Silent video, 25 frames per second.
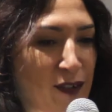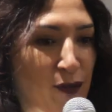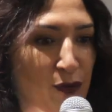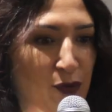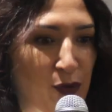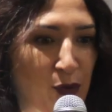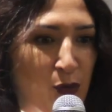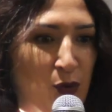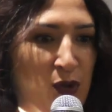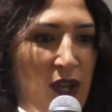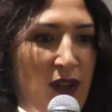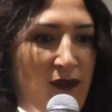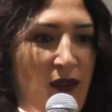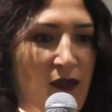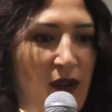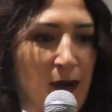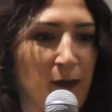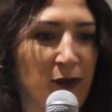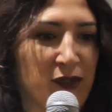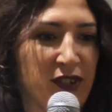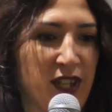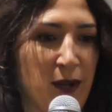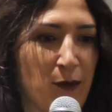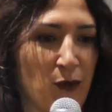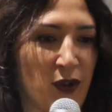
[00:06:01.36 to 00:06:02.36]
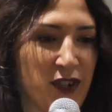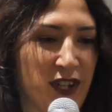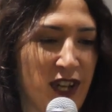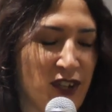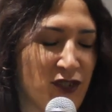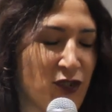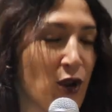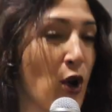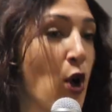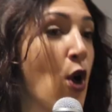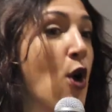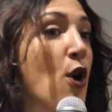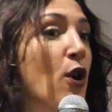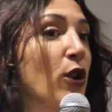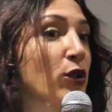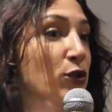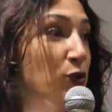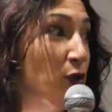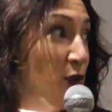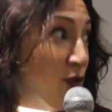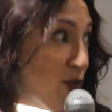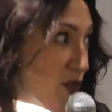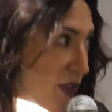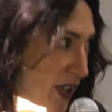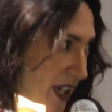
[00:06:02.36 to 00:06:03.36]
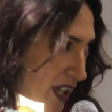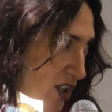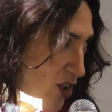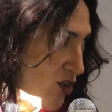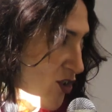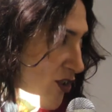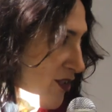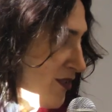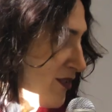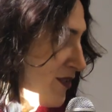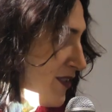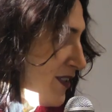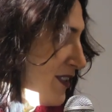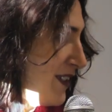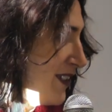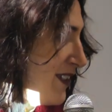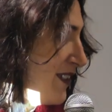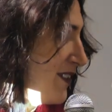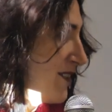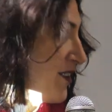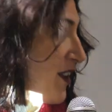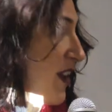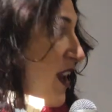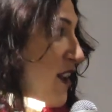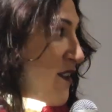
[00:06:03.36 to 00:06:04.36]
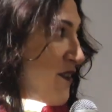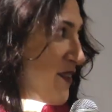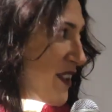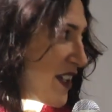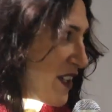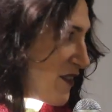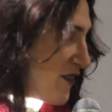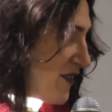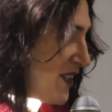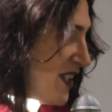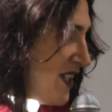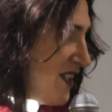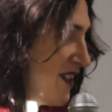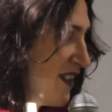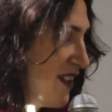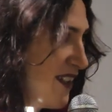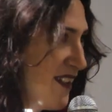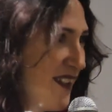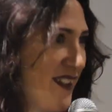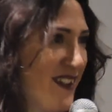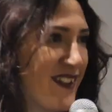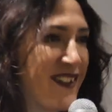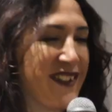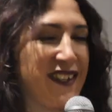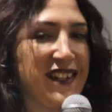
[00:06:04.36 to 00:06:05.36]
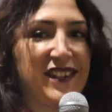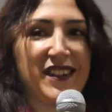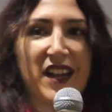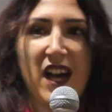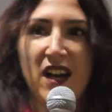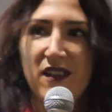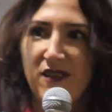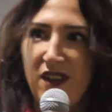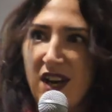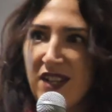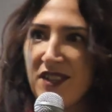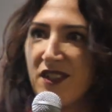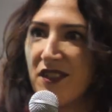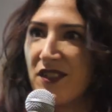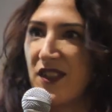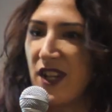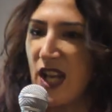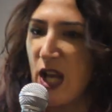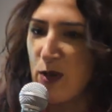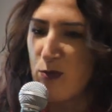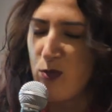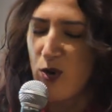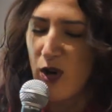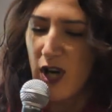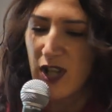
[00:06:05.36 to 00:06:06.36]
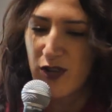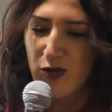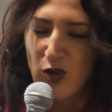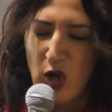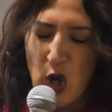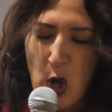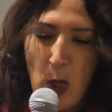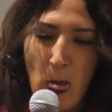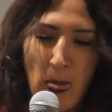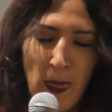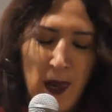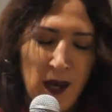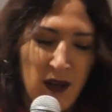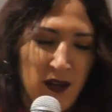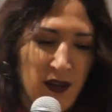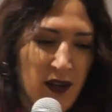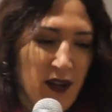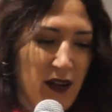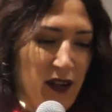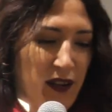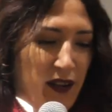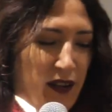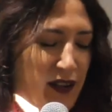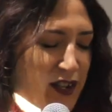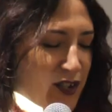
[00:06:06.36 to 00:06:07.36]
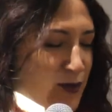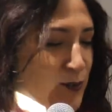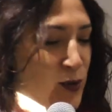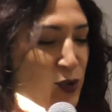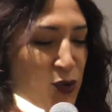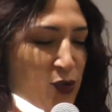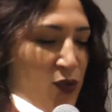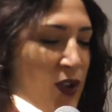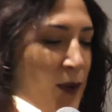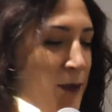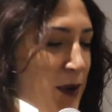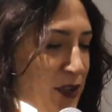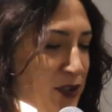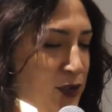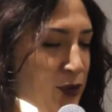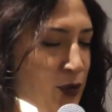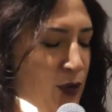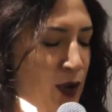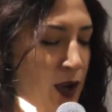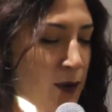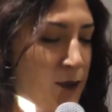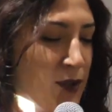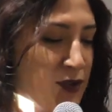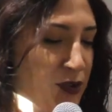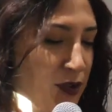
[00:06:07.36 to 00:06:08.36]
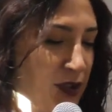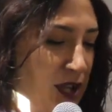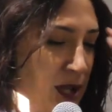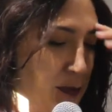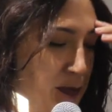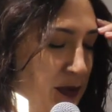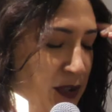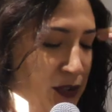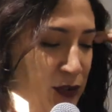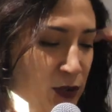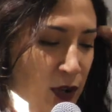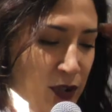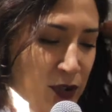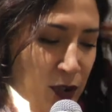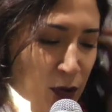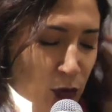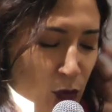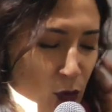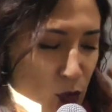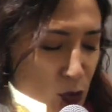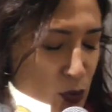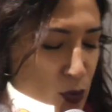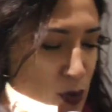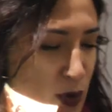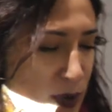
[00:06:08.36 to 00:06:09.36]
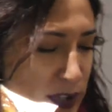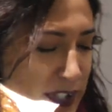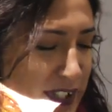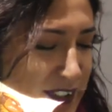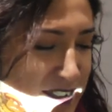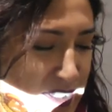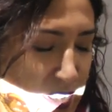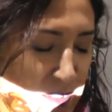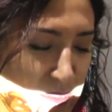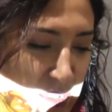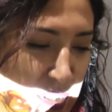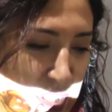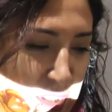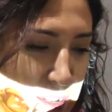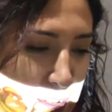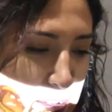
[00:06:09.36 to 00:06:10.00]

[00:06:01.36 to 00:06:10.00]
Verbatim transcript: Et donc du coup, il y avait vraiment des témoignages de vrais gens dans la vraie vie qui travaillent dans des laboratoires. Et je me souviens particulièrement d'un épisode où ils avaient.